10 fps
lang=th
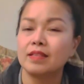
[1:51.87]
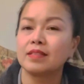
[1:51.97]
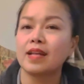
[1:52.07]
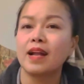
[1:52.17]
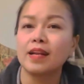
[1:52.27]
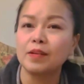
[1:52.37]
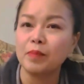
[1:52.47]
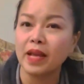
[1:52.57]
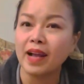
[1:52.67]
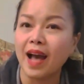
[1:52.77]
สหรัฐอเม
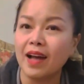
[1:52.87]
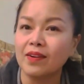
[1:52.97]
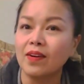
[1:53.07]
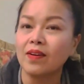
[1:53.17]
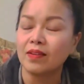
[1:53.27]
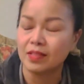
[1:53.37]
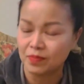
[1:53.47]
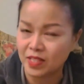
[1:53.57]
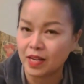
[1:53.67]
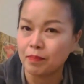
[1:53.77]
ริกาเนาะ
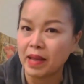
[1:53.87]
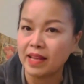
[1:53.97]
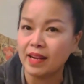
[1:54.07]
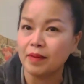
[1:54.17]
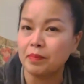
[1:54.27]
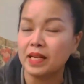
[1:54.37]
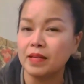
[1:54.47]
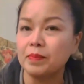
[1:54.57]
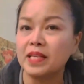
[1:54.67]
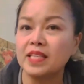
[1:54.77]
17 ปีแล้ว ปีนี้
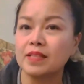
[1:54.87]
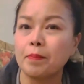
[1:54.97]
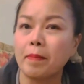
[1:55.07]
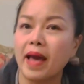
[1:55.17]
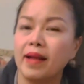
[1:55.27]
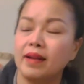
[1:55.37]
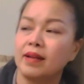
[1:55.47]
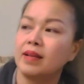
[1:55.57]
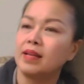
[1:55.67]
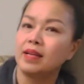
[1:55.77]
ปีที่
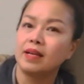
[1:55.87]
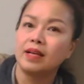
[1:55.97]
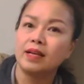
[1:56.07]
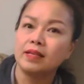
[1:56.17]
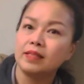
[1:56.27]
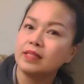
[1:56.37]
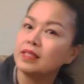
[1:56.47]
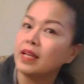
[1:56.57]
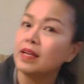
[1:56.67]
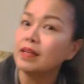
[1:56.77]
18 จ
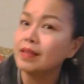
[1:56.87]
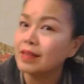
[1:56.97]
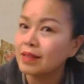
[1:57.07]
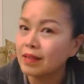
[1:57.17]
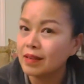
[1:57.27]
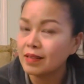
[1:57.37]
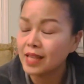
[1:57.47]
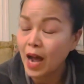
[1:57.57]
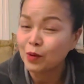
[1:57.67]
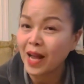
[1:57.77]
ริงๆ
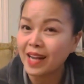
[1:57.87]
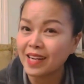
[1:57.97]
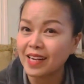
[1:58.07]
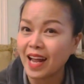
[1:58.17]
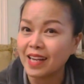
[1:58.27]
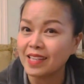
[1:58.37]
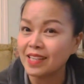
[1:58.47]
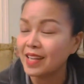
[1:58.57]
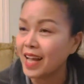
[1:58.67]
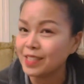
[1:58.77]
ยาวนานขนาดนี้
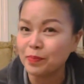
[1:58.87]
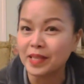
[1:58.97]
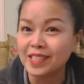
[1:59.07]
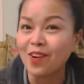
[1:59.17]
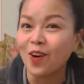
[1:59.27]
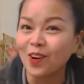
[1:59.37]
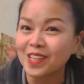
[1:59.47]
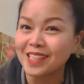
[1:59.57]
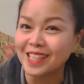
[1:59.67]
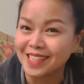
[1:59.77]
น่าจะเป็นเจ้าของ
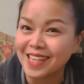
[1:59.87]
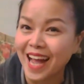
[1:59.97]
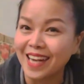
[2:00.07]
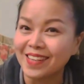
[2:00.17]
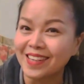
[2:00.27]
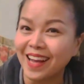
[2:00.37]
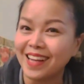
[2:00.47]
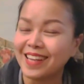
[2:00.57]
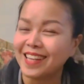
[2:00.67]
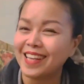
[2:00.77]
กิจการแล้วนะ
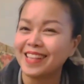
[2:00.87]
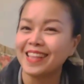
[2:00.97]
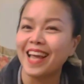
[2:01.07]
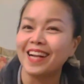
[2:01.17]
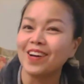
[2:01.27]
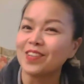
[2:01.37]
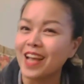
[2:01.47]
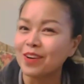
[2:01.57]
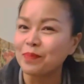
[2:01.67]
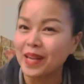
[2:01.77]
แต่เรายั
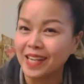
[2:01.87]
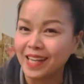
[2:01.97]
งเป็น